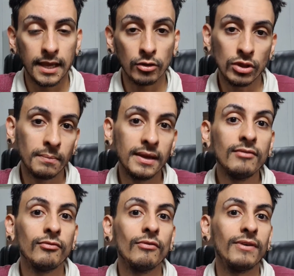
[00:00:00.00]
Eu também
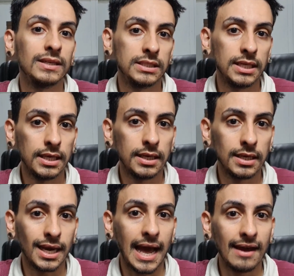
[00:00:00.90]
vou
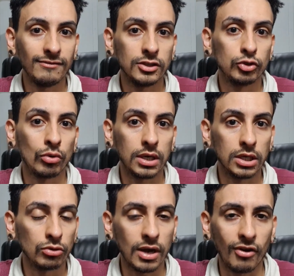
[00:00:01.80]
fazer lives
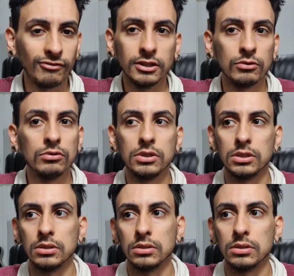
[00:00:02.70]
jogando Call of
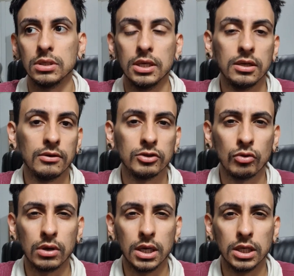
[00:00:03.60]
Duty,
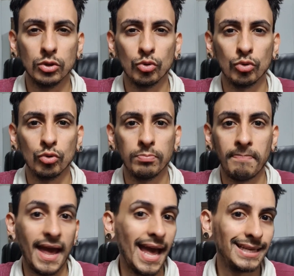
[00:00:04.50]
jogando
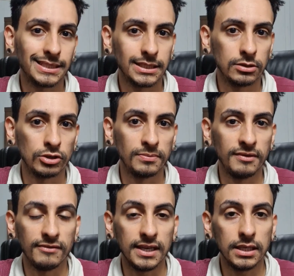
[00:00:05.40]
PES
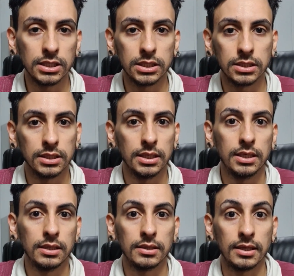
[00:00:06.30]
2020,
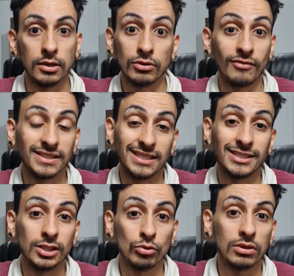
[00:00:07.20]
entendeu? Talvez
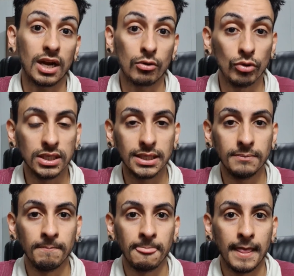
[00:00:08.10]
assistindo outra
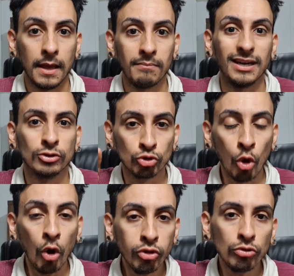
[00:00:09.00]
coisa, mas
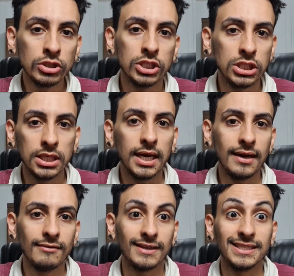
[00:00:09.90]
todo
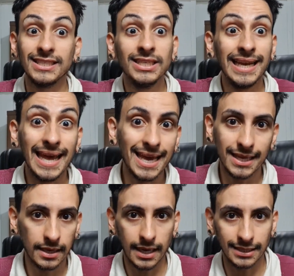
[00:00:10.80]
dia vai ser de
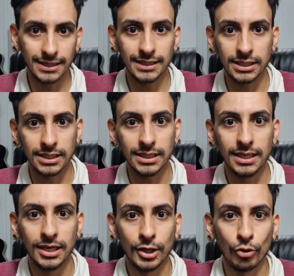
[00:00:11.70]
lei assistir
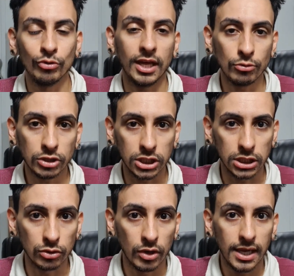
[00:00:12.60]
o
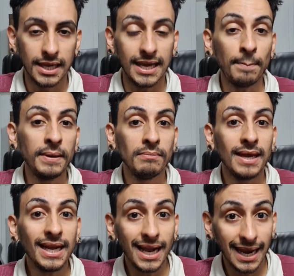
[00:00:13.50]
Narutinho. E a
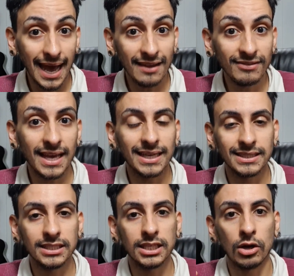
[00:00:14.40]
primeira live é às
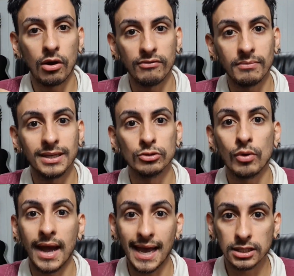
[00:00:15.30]
19, mas o
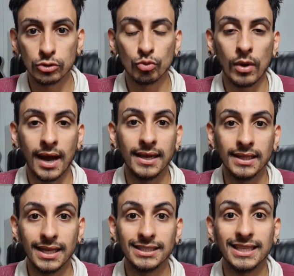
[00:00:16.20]
resto
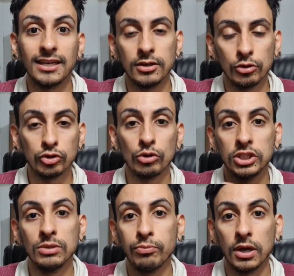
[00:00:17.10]
ainda está eu estou
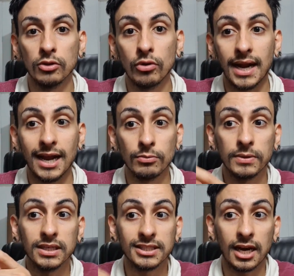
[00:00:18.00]
estipulando o horário
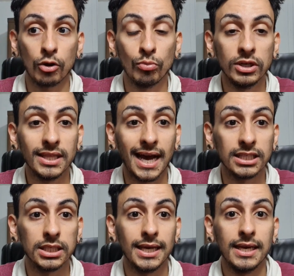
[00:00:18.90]
porque está na
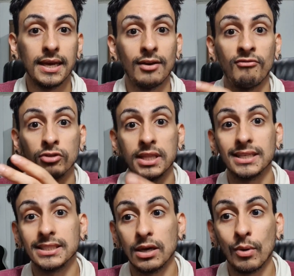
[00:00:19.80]
comunidade a
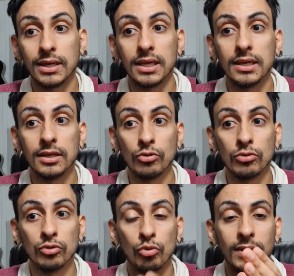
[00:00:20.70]
votação aqui
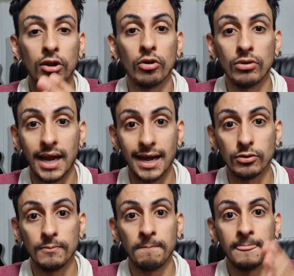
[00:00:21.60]
do, do melhor
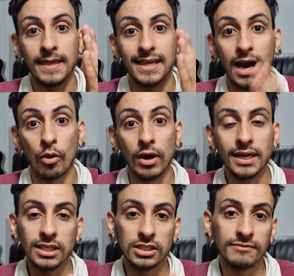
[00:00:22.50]
horário. E a
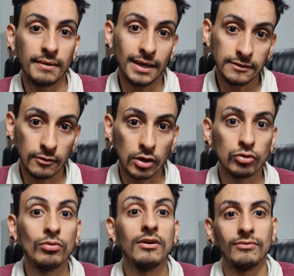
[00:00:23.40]
hora que tiver mais
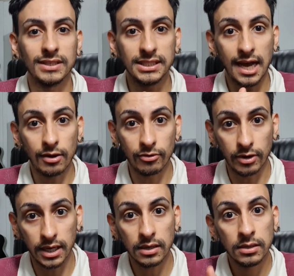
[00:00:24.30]
voto vai ser a
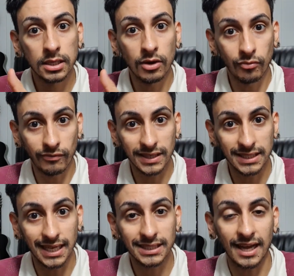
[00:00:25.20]
hora que eu vou
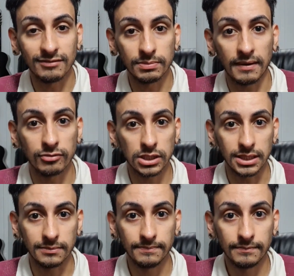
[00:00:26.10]
fazer as lives para
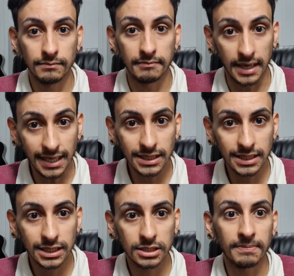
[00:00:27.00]
você.
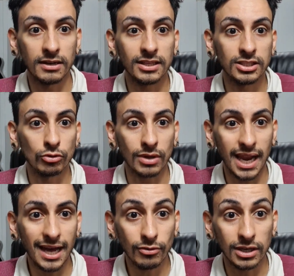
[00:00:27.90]
Beleza? Espero ter sido
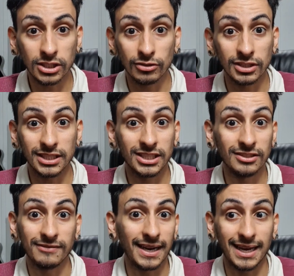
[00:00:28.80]
claro. Acho que eu não esqueci
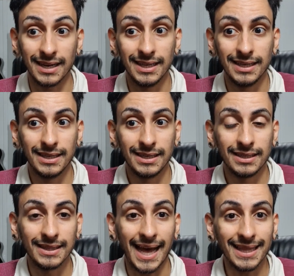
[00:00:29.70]
de falar
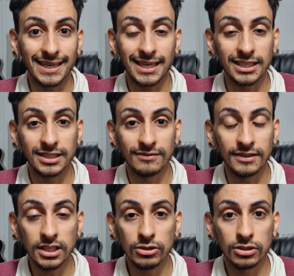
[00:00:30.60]
nada aqui neste
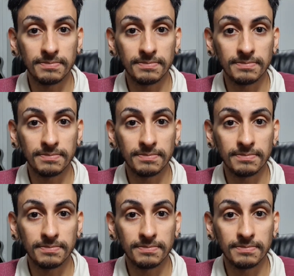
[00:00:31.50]
vídeo.